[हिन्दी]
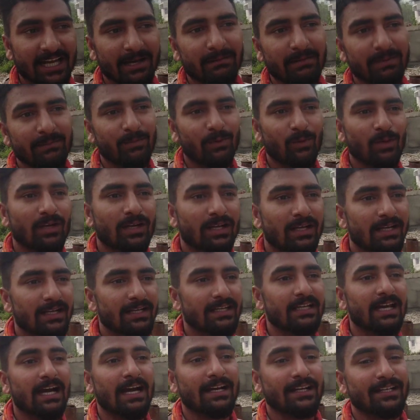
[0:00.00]
ने हमें बोल गए
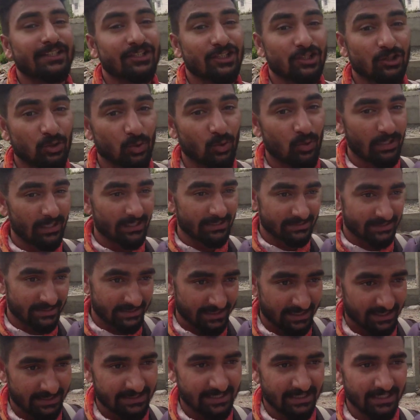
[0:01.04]
कि आगे से दो
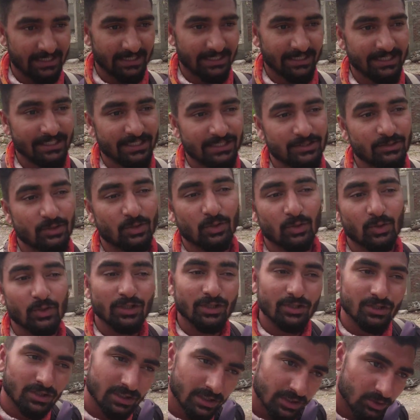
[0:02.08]
रास्ता जाता है एक दोनों
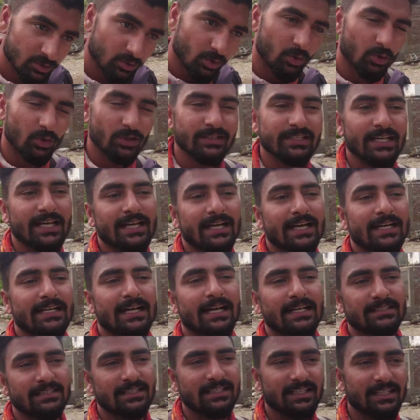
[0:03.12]
ही के दोनों ही जाएगा
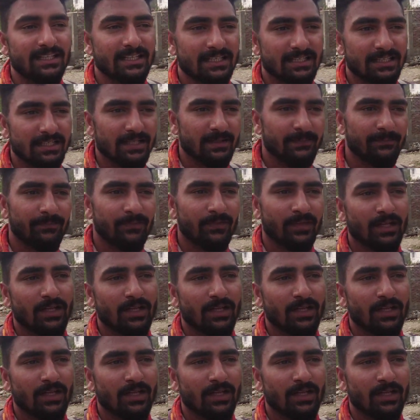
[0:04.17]
दार्जिलिंग के लिए